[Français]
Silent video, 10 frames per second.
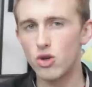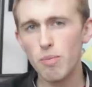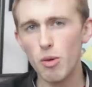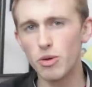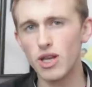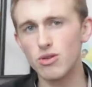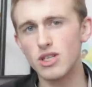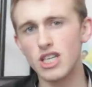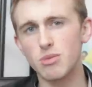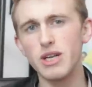Cela peut peut-être
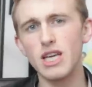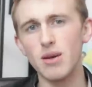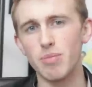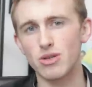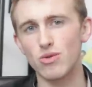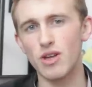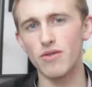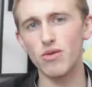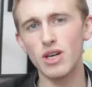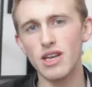s'expliquer, parce qu'on
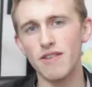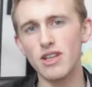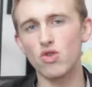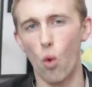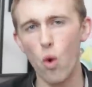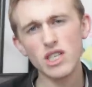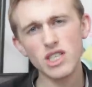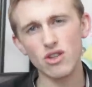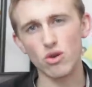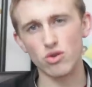a vu qu'il y avait
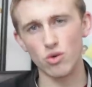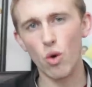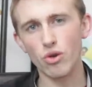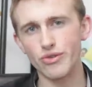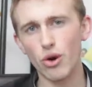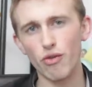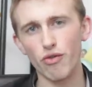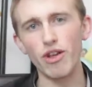trois intentions dans le